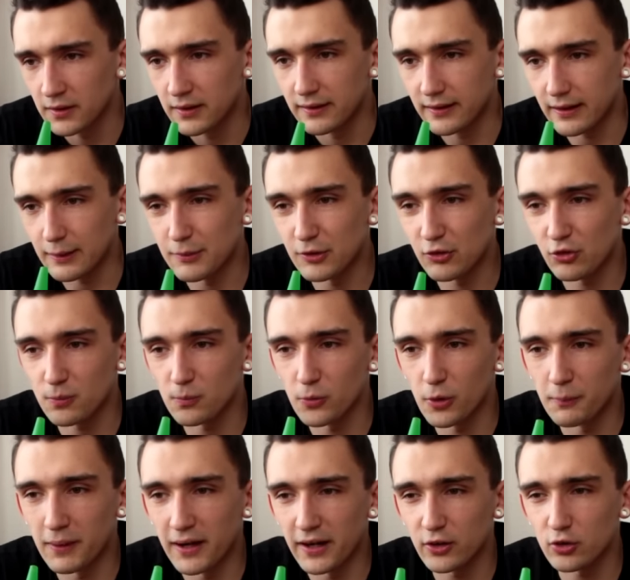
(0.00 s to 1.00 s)
Dann kann man zum
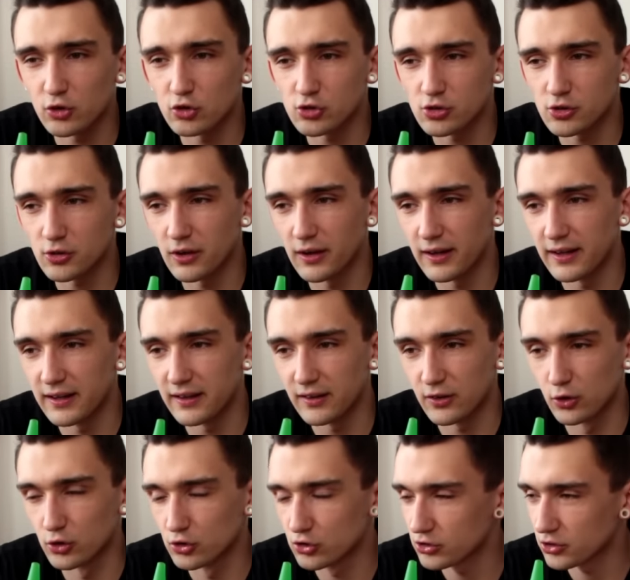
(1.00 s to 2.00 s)
normalen Grundstück, äh,
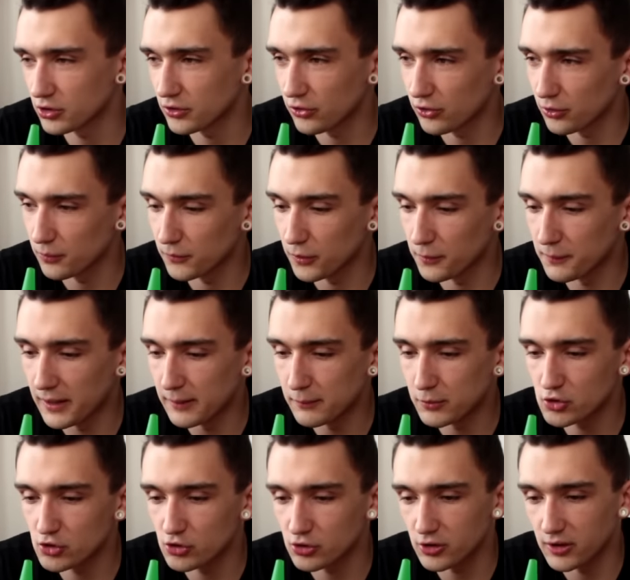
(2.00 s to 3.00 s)
Grundstück, zum normalen
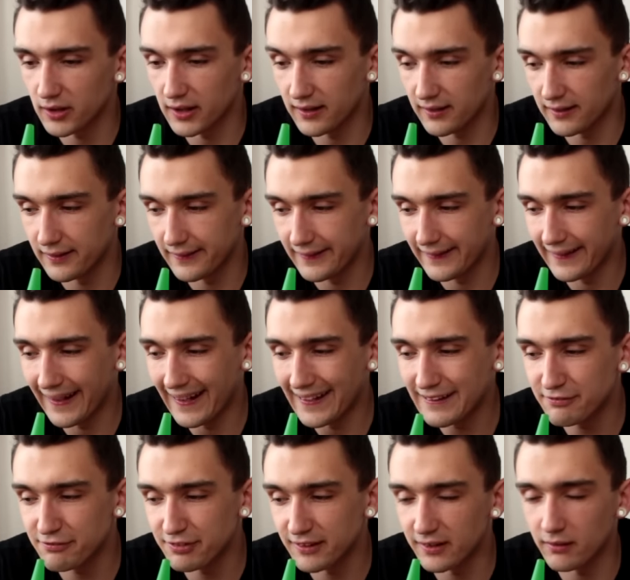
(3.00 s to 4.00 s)
Mundstück äh,
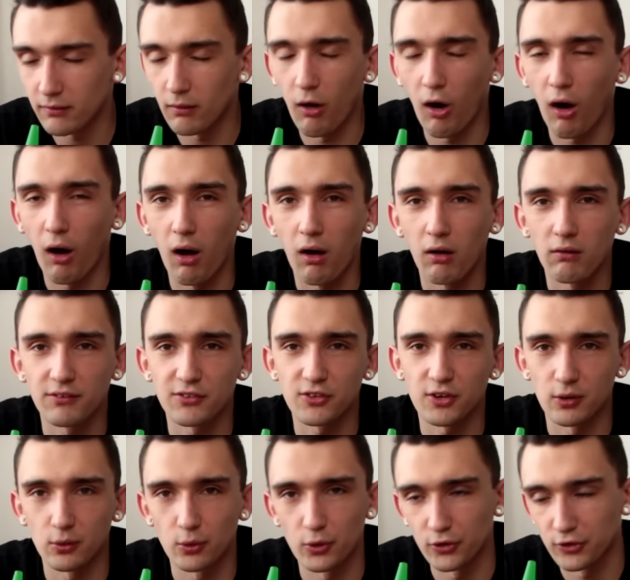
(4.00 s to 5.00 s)
greifen. Och, ist
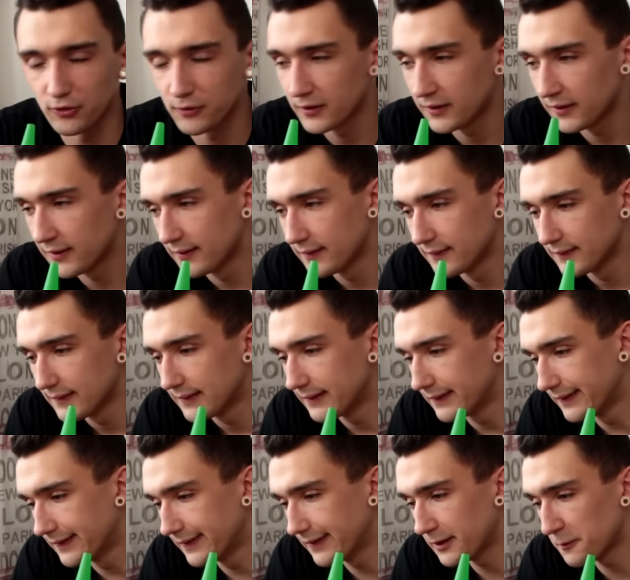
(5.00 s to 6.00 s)
hier los.
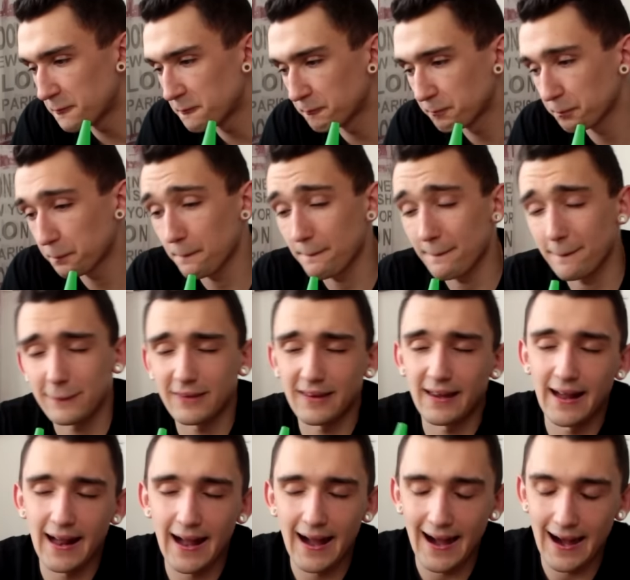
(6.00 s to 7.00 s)
Ähm,
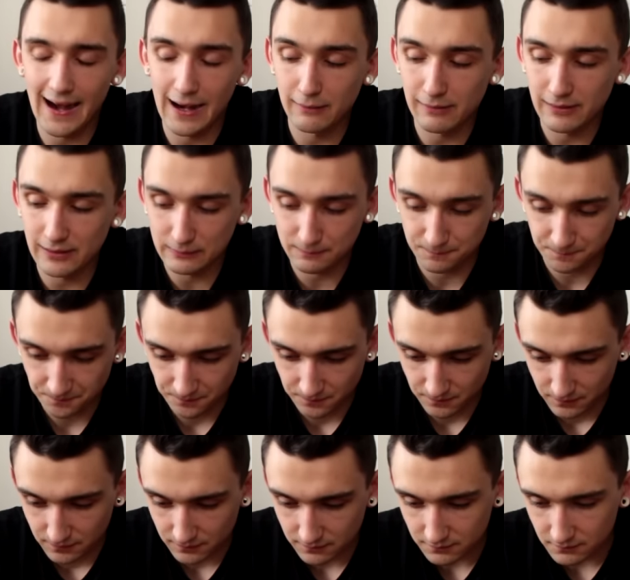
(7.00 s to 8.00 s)
aber
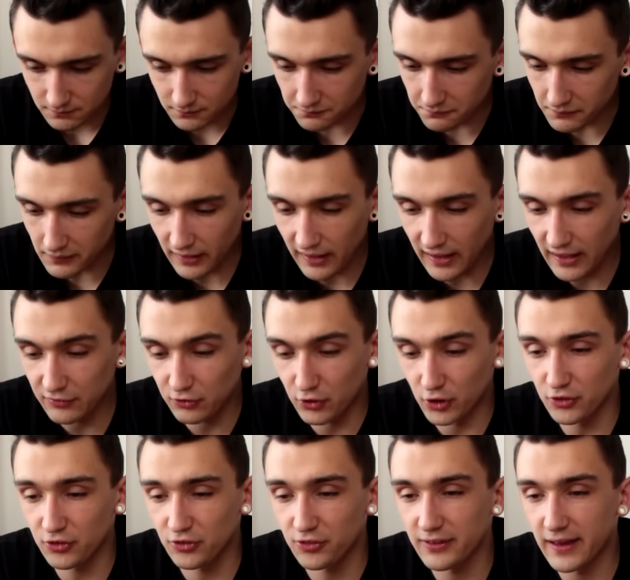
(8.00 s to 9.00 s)

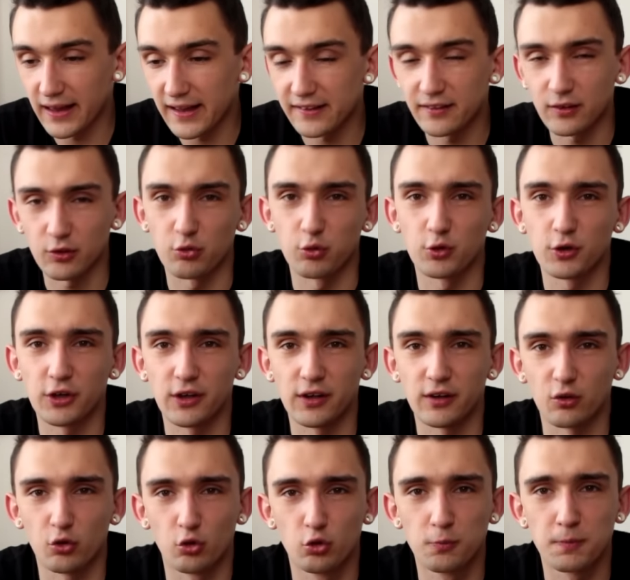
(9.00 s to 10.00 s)
ansonsten hält das
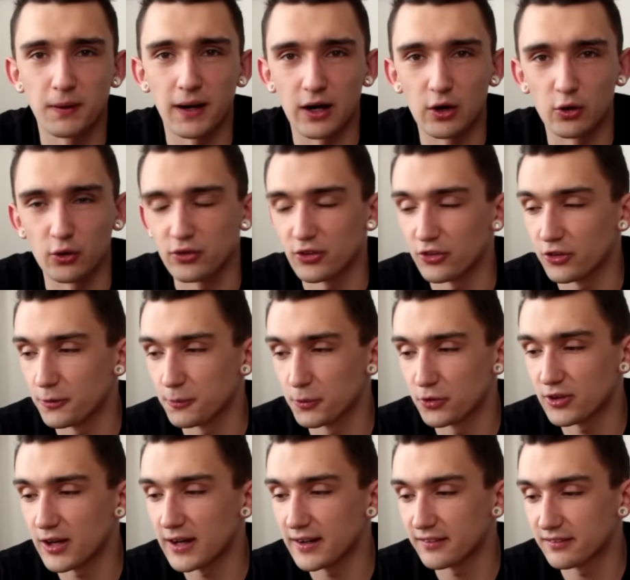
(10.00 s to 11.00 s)
wirklich super aus. Also ich
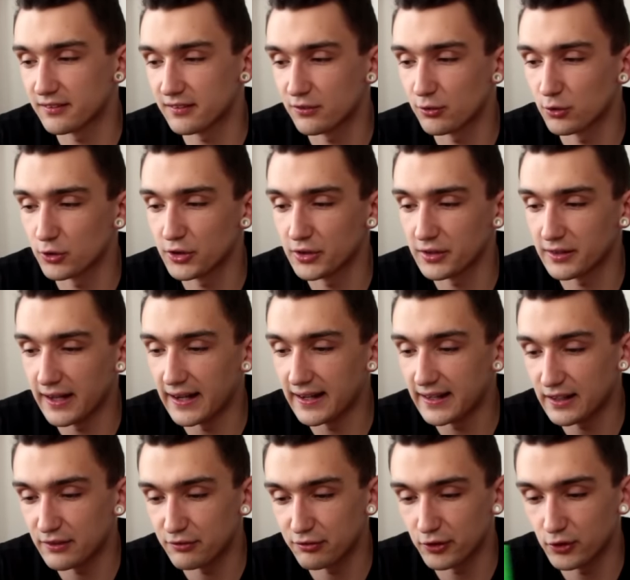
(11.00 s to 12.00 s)
muss sagen, es ist wirklich eine
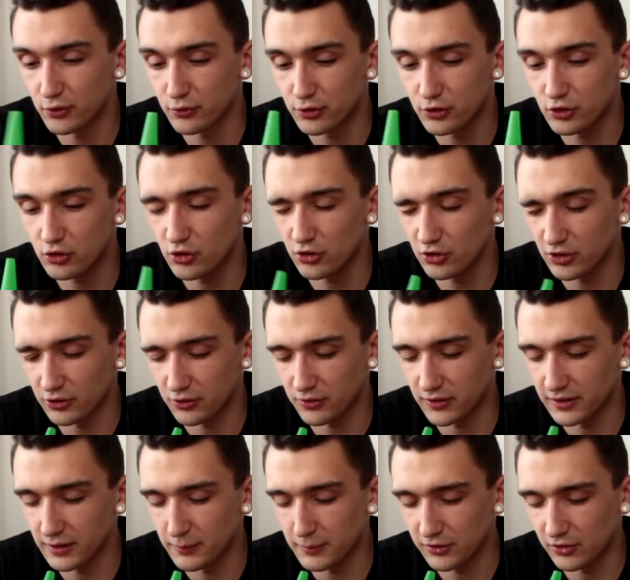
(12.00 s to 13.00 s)
geile Erfindung für die Shisha. Also
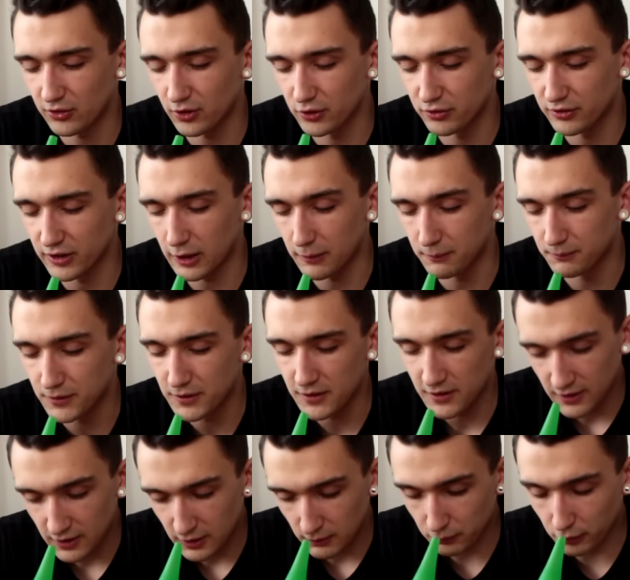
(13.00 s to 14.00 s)
wer damals darauf kam,
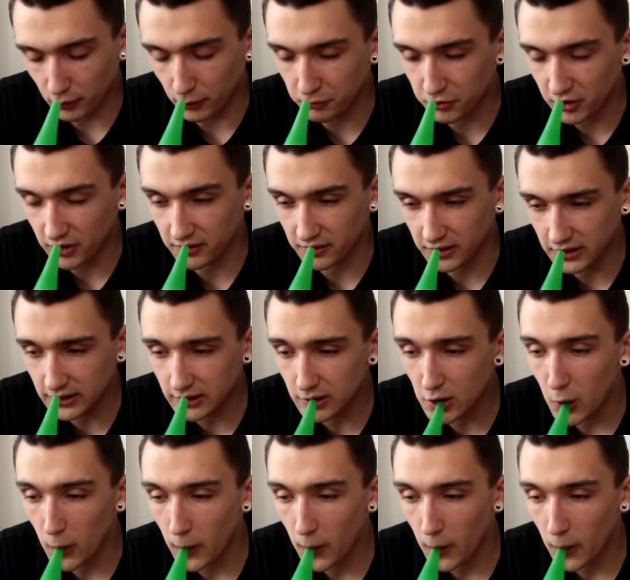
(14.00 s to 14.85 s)
Props an dich.